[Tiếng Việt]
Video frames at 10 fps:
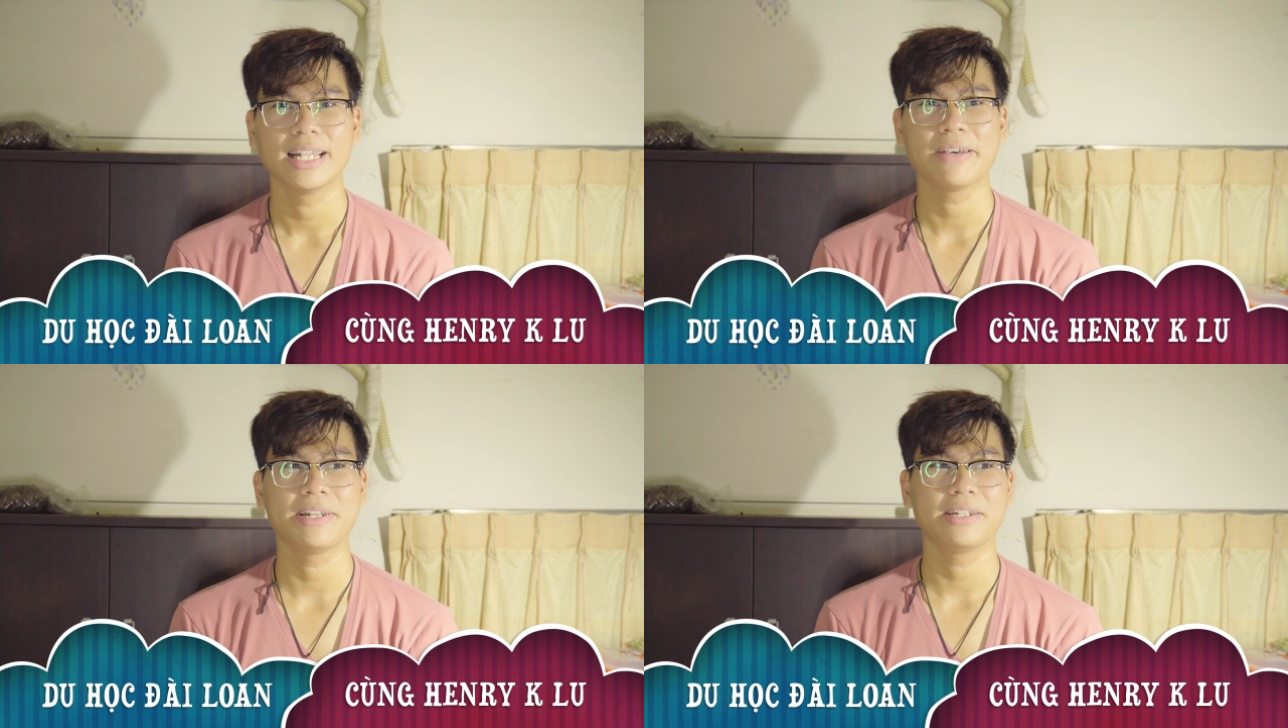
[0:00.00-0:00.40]

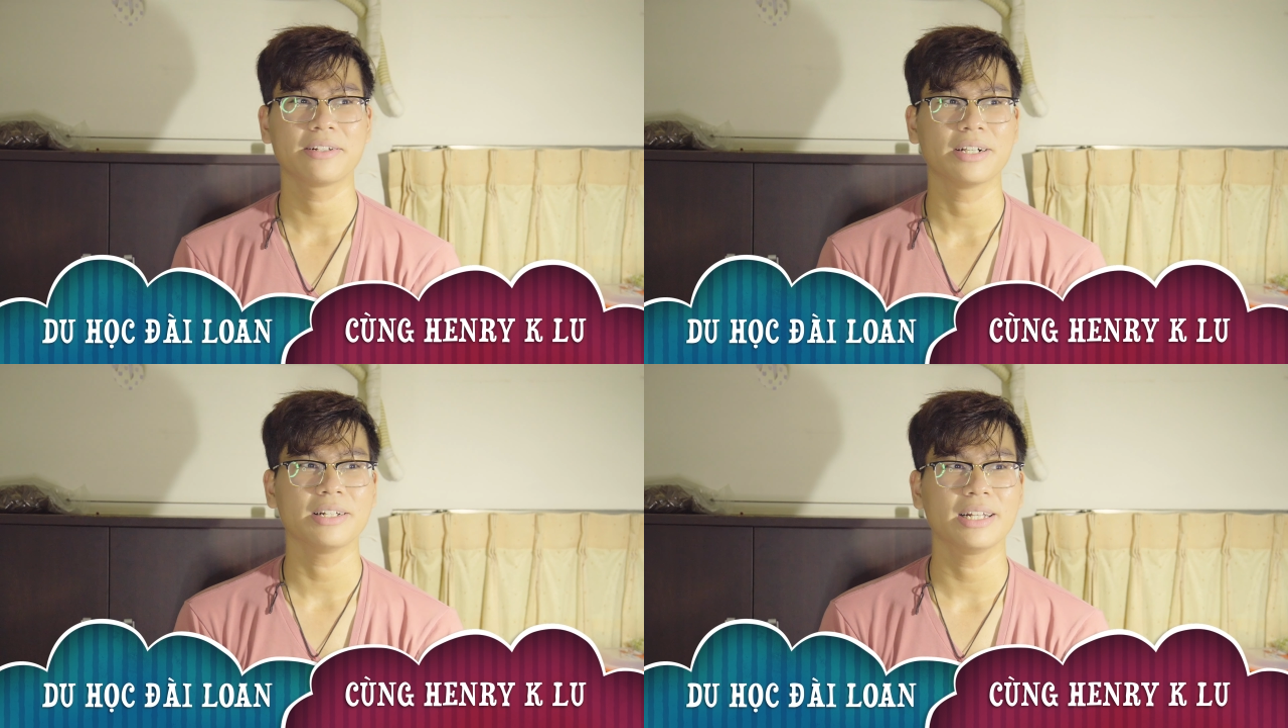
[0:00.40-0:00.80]
Tại vì
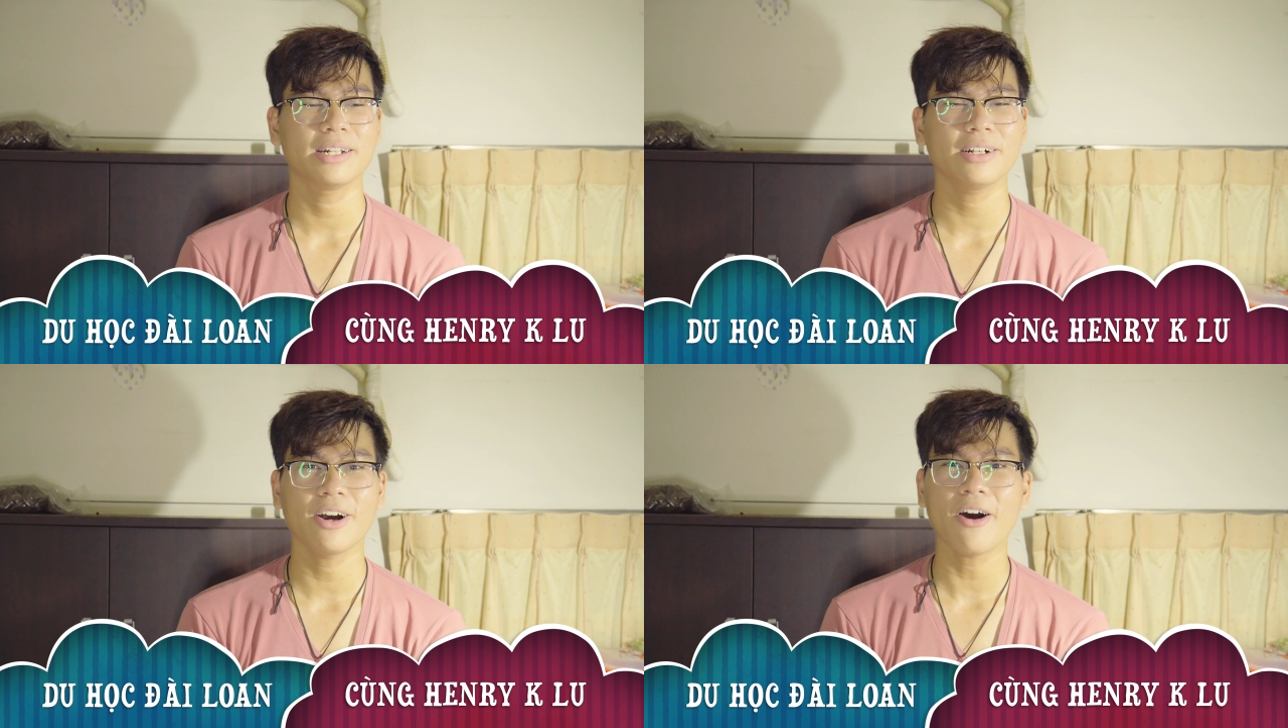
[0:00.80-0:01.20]
thực sự là
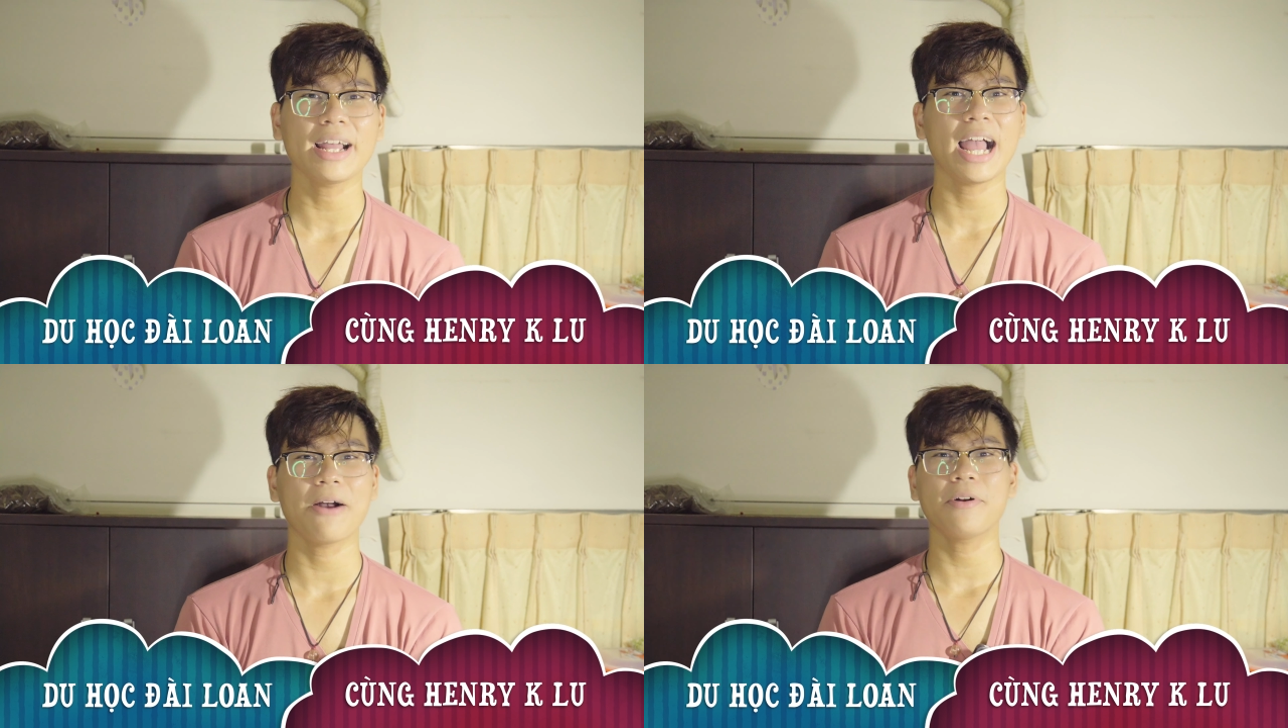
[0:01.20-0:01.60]
nó
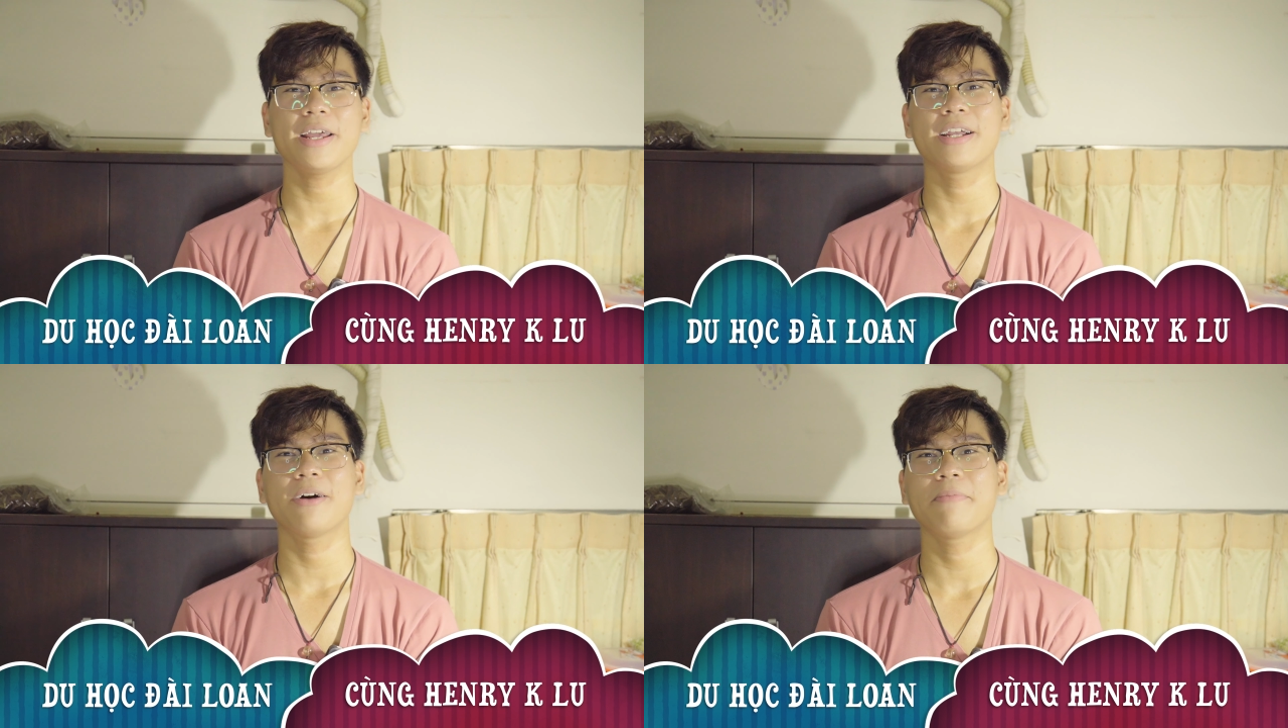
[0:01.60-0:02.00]
khó khăn quá
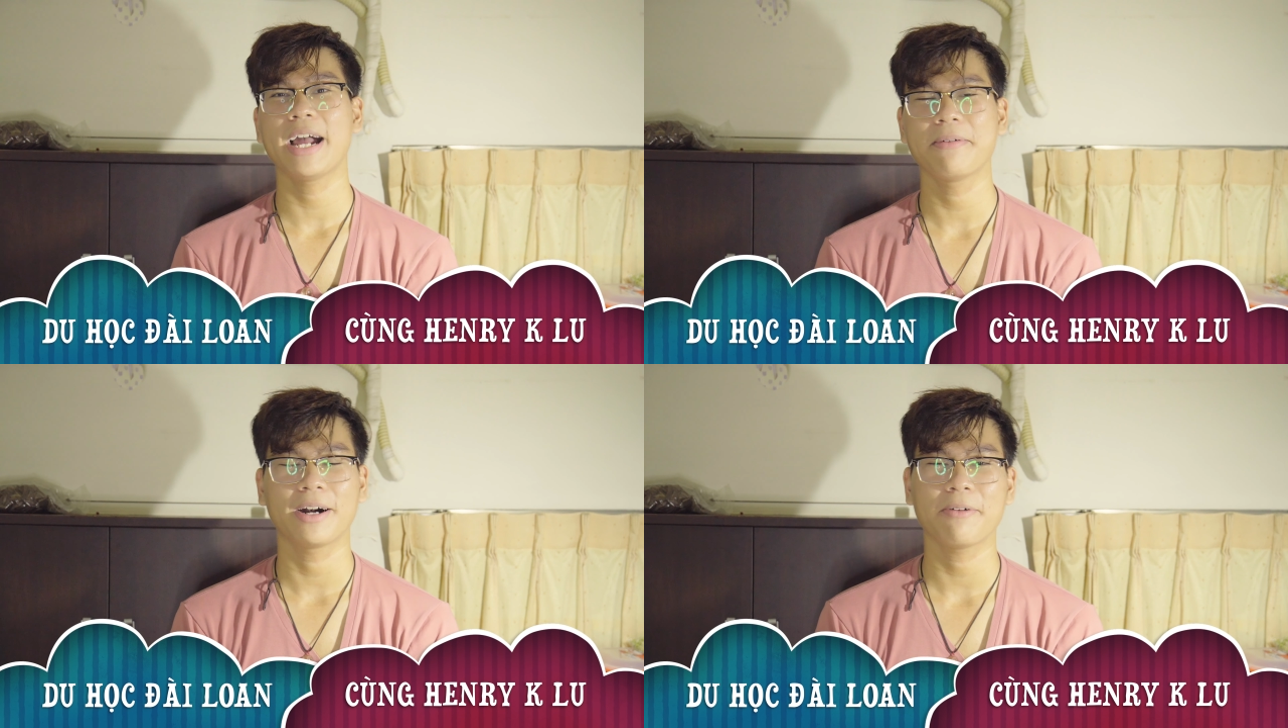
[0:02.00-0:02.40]
đi, không
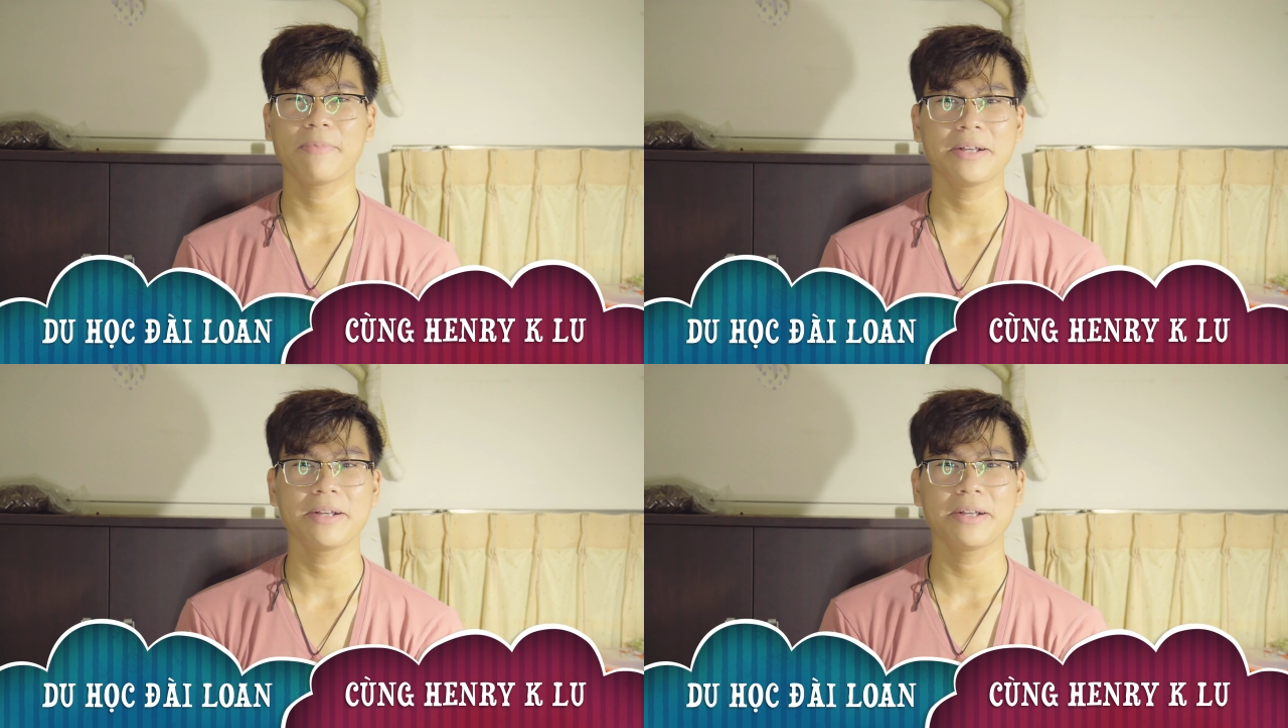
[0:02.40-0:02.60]
ai mà